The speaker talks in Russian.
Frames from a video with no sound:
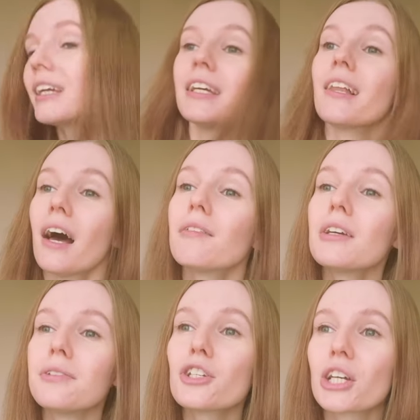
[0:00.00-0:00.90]
И
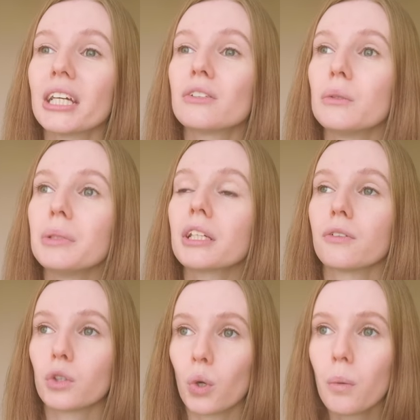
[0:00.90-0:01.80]
главная фишка этого мира
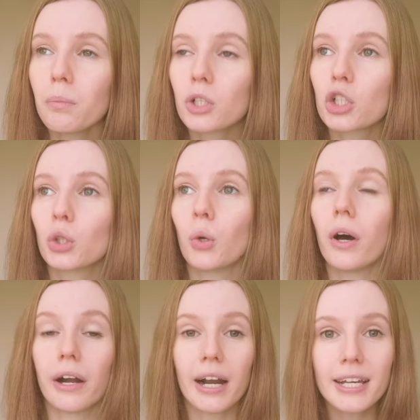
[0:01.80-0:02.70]
в том,
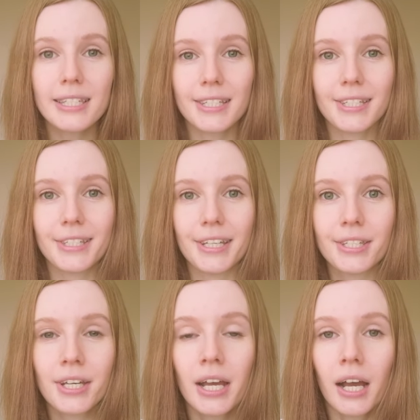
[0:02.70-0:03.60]
что расы
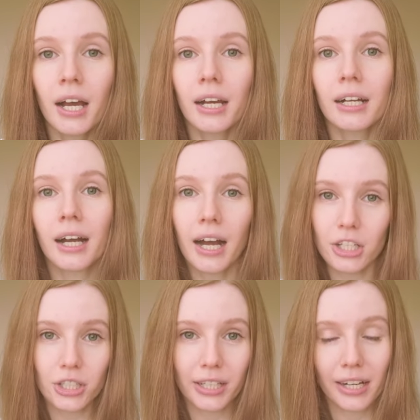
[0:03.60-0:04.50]
здесь —
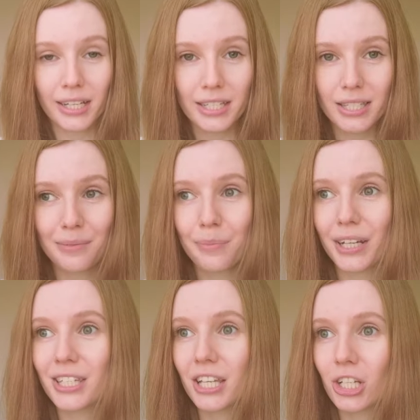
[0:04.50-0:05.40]
каждая раса
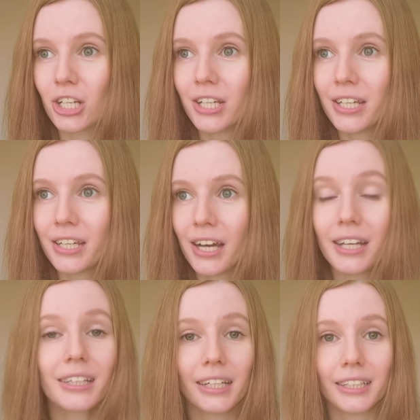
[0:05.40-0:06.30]
произошли
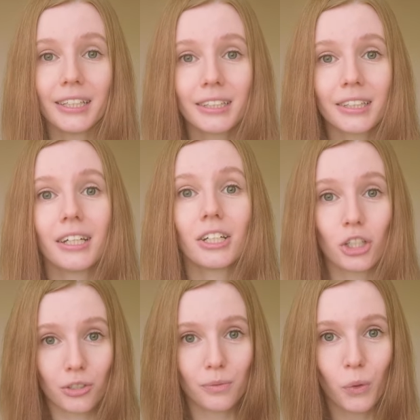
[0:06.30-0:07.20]
от каких-то
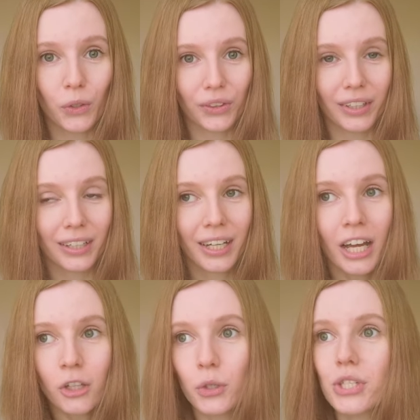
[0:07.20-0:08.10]
животных.
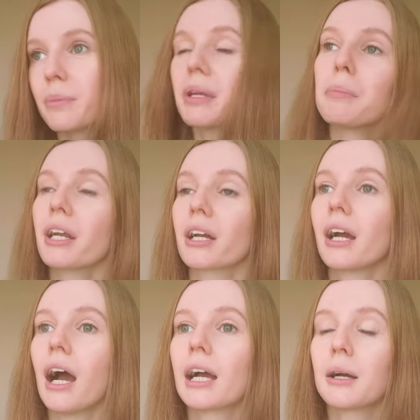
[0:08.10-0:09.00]
То есть, например,
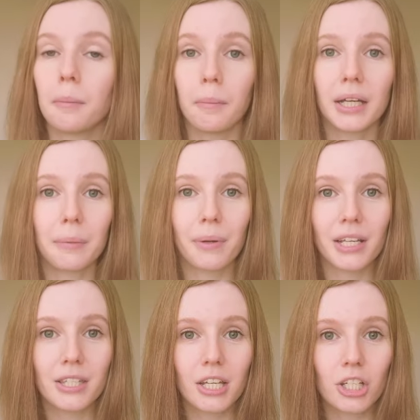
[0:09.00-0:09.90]
как мы
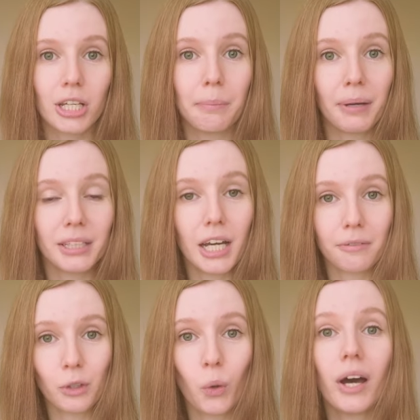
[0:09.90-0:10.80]
произошли по
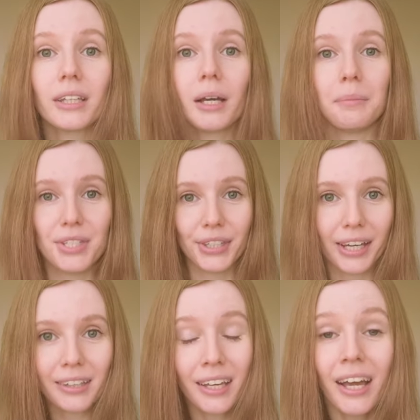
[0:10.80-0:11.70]
Дарвину от
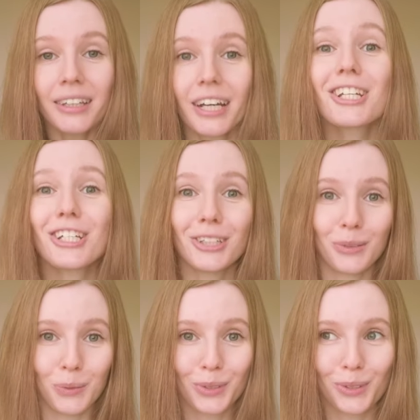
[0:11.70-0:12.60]
обезьян, так же и
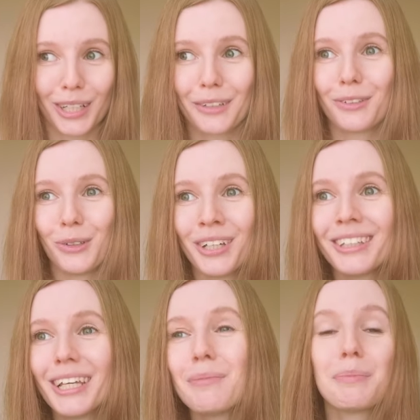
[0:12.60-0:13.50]
тут, только в
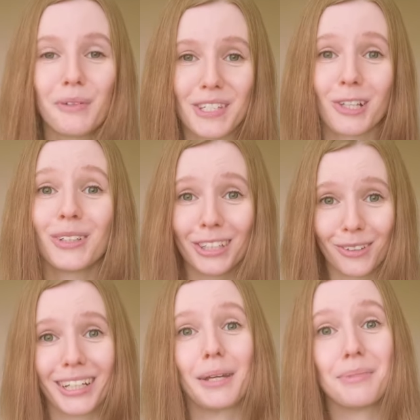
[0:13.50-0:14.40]
Дуэдеме повезло не
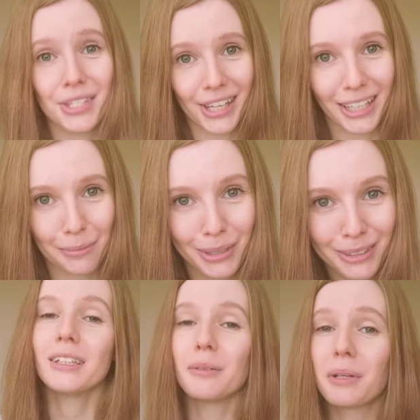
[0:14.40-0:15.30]
только обезьянам.
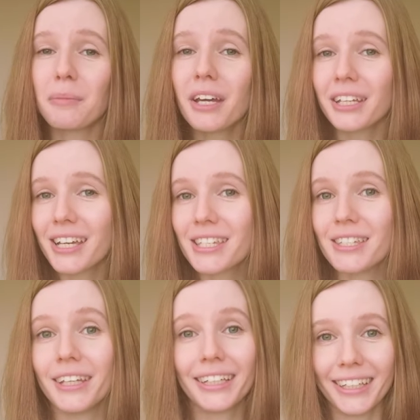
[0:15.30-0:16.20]
Например,
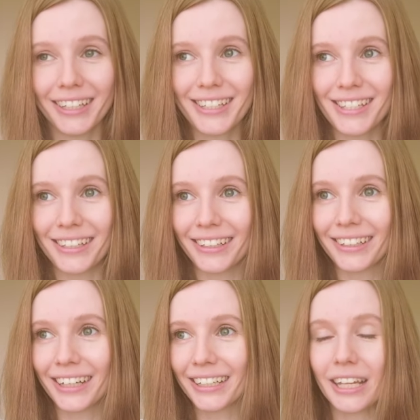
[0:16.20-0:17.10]
есть дагийцы,
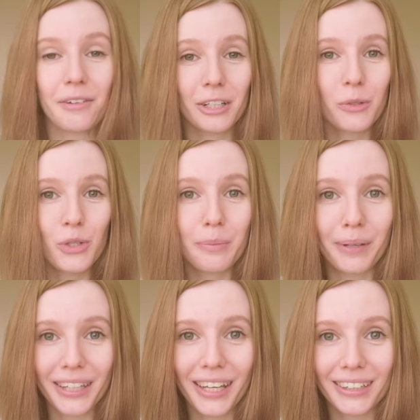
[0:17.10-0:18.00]
как, наверное, уже
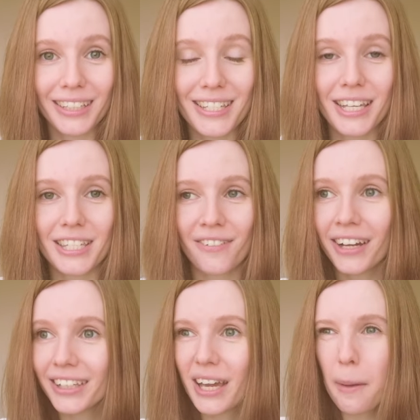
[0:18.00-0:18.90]
понятно из
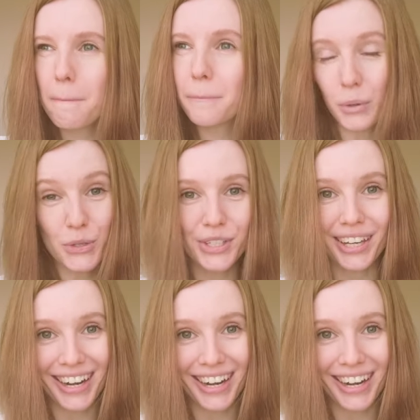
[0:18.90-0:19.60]
названия, пёсья